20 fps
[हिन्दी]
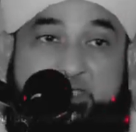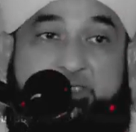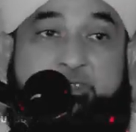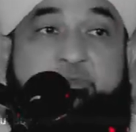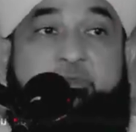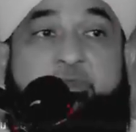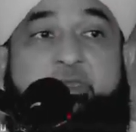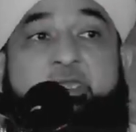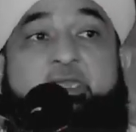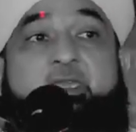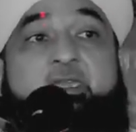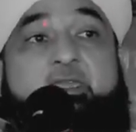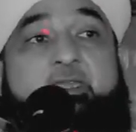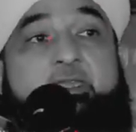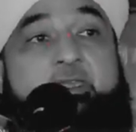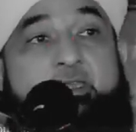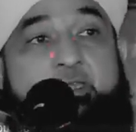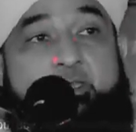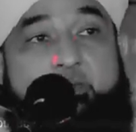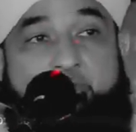रात में
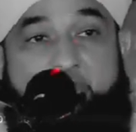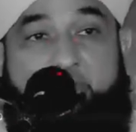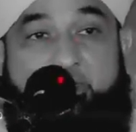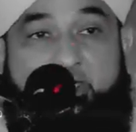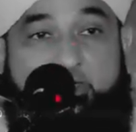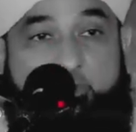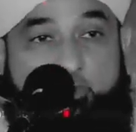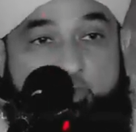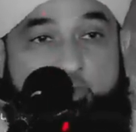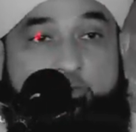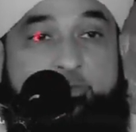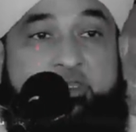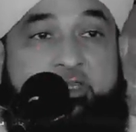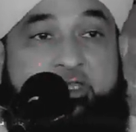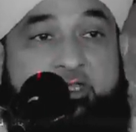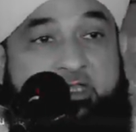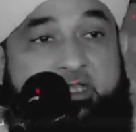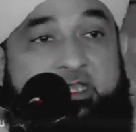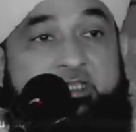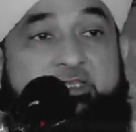
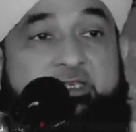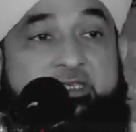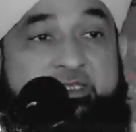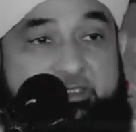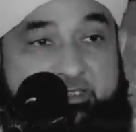महरूम रखा